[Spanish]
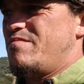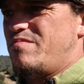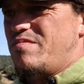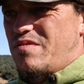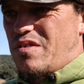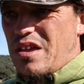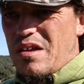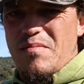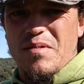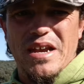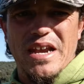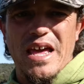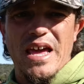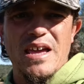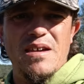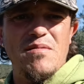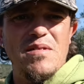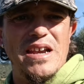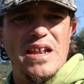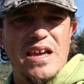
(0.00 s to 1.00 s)
Sí,
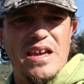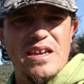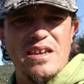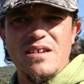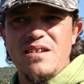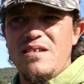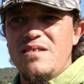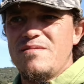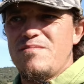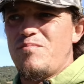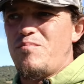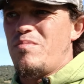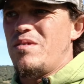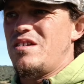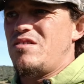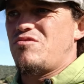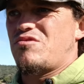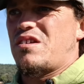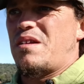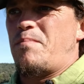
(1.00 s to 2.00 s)
venéis, venéis,
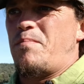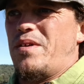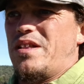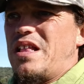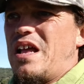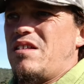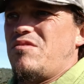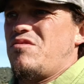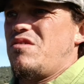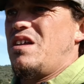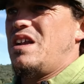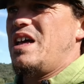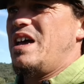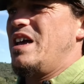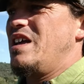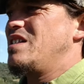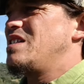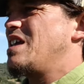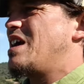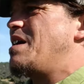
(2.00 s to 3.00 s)
pero respetando a la
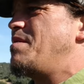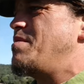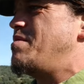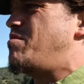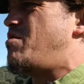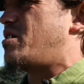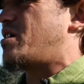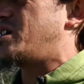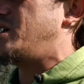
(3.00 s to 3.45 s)
gente que vemos